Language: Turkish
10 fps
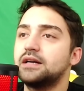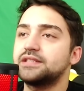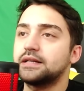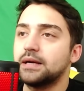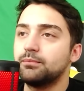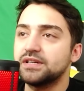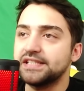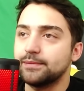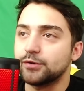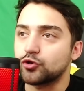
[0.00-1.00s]
asarken
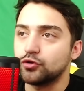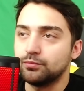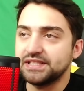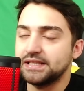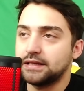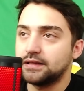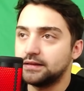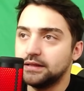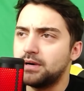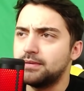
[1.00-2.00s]
masaya basıyordum. Masa
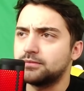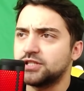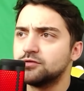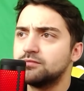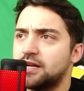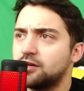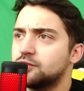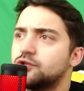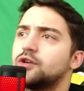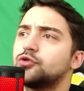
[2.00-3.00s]
kırıldı. Babam çabuk
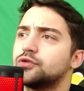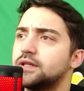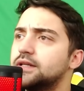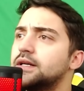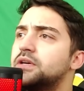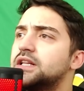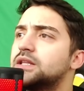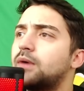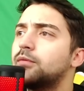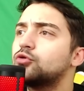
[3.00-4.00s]
marangozcuya götür dedi. Bir
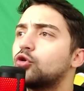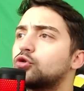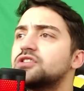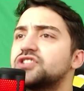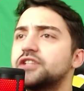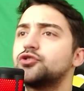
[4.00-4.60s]
gittim abi Torur'da çay